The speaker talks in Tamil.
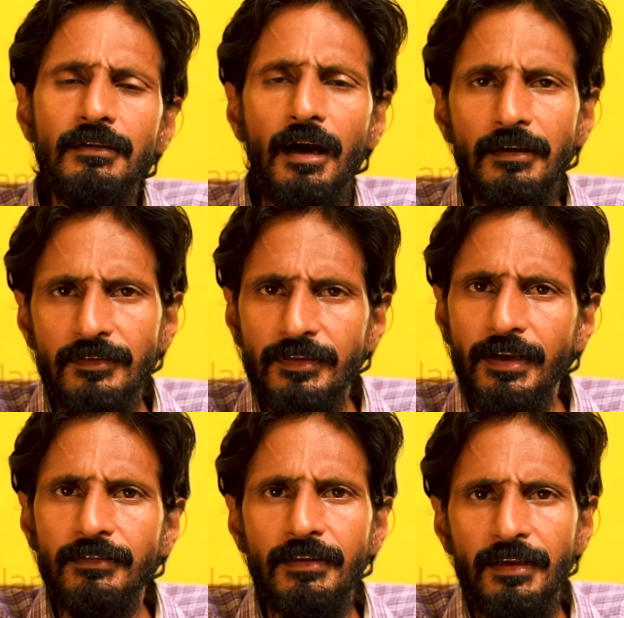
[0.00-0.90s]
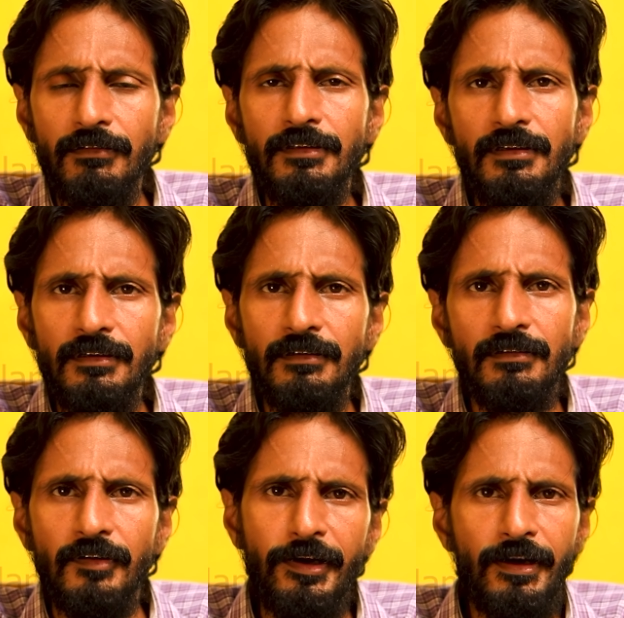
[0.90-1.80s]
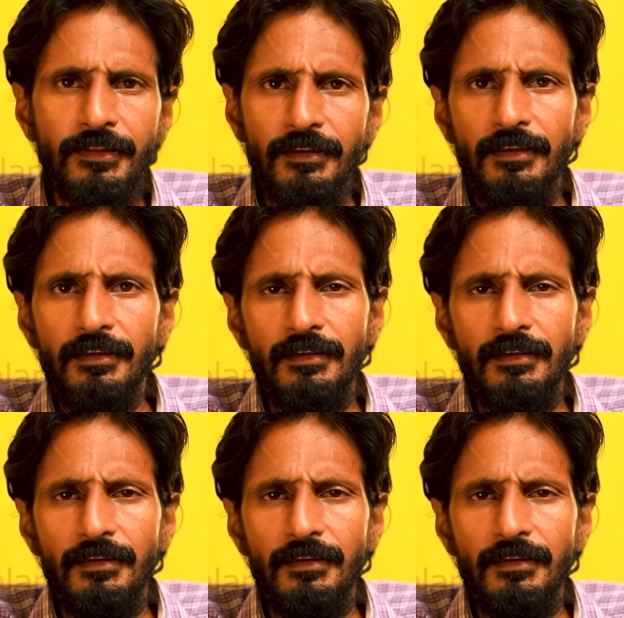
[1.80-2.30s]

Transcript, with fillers: காங்கிரஸ் இயக்கத்தையே வந்து வழிநடத்தி